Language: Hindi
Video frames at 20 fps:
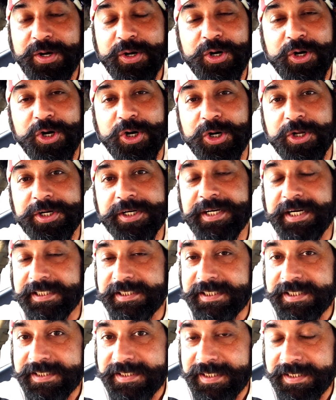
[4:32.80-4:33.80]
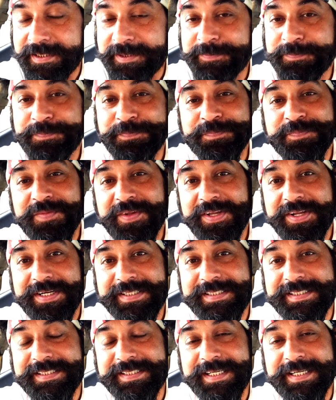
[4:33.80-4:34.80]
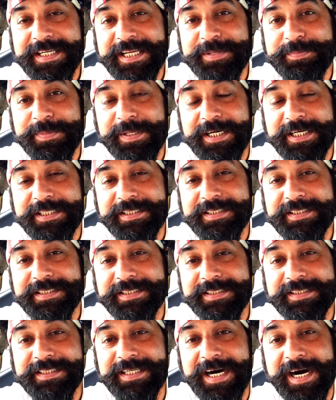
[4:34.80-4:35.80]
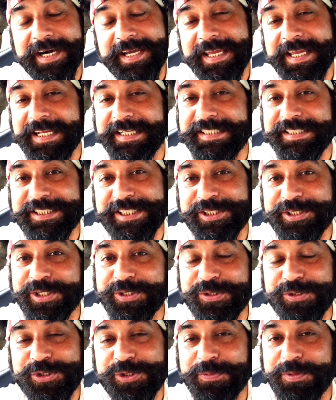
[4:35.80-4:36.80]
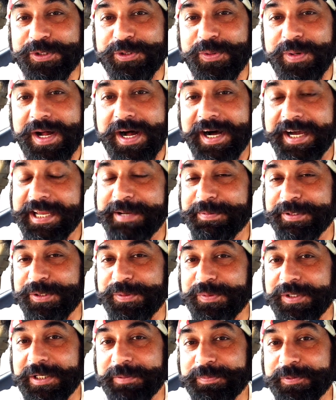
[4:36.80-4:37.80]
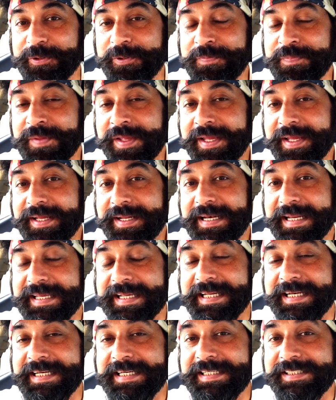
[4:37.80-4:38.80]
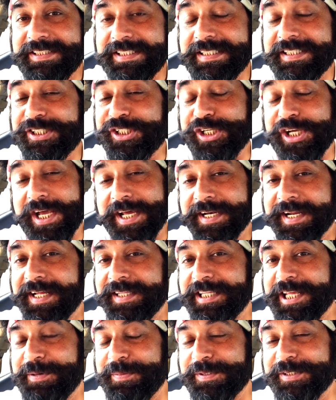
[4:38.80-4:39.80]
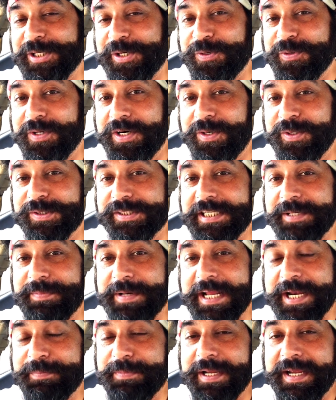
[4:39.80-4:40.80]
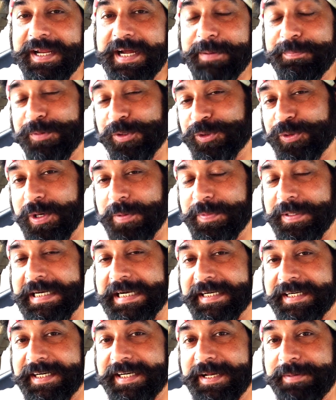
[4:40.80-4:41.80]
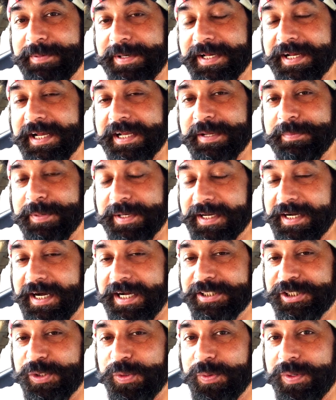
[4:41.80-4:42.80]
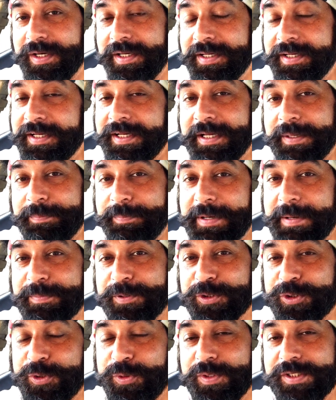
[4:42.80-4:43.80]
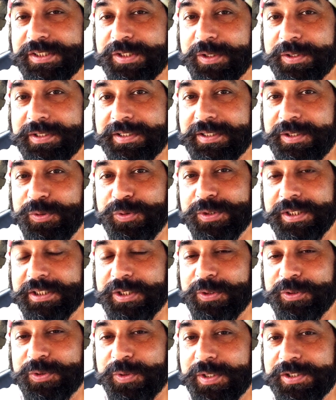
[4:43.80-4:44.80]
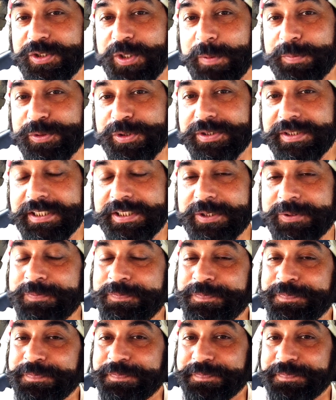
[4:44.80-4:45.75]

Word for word: और राजस्थान राजस्थान के बाद आगे की चीजें जो है दोस्तों मैं थोड़ा आगे बताऊंगा आपको लेकिन जिस शहर के अंदर मैं जाऊंगा उसके बारे में आपको थोड़ा प्रिडिक्ट करना पड़ेगा कि मैं कहाँ जाऊंगा मैं आपको थोड़ा सा क्लू देता हूँ थोड़ा सा ऑप्शन देता हूँ